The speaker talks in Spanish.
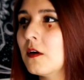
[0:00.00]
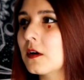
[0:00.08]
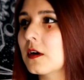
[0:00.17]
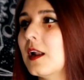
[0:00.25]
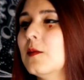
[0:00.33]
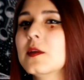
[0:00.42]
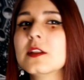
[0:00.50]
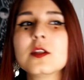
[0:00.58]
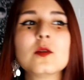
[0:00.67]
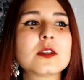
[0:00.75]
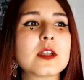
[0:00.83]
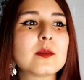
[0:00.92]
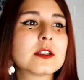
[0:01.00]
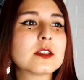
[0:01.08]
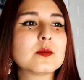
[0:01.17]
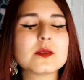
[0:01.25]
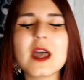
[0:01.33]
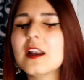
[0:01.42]
realmente nuestra
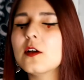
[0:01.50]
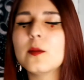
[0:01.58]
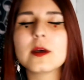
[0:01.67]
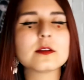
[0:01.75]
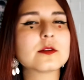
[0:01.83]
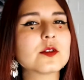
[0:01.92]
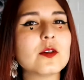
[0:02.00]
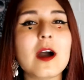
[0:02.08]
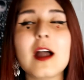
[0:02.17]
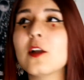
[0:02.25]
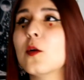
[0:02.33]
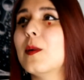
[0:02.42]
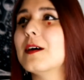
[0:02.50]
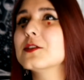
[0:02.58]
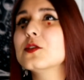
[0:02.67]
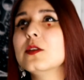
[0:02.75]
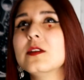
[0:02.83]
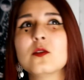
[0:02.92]
percepción, algo pasó, algo
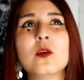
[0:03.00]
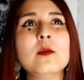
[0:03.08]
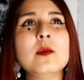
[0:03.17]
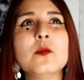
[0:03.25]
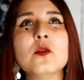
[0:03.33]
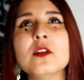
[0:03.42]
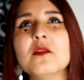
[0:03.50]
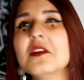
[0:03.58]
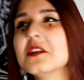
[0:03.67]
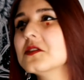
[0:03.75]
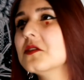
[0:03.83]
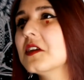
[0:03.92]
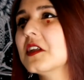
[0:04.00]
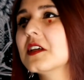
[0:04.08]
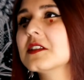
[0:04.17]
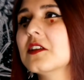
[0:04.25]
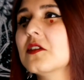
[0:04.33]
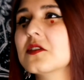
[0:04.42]
pasó, esto no es el mismo universo que era
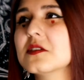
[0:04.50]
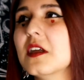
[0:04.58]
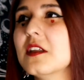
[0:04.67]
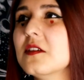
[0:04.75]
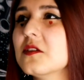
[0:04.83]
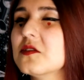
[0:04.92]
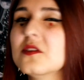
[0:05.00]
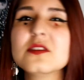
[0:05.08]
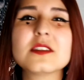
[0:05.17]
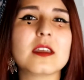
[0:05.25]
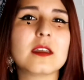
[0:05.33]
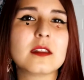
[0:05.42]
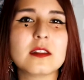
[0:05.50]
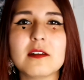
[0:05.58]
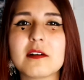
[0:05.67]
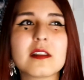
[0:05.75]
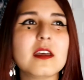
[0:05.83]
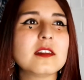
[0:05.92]
hace dos años, no, sé, de
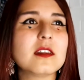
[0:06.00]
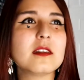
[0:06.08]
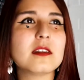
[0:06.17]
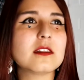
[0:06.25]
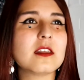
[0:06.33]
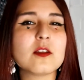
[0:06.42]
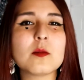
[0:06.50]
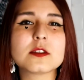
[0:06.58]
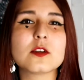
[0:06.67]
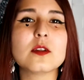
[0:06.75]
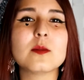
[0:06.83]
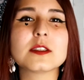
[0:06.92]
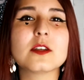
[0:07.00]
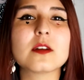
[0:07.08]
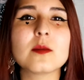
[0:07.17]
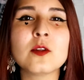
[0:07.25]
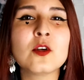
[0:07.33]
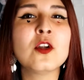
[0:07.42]
verdad este, este año pasado demasiado
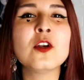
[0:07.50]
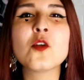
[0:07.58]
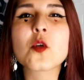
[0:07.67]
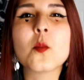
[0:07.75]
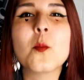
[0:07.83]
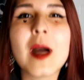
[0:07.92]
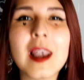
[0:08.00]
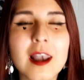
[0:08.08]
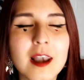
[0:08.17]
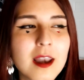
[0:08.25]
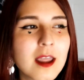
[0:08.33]
rápido, no es normal.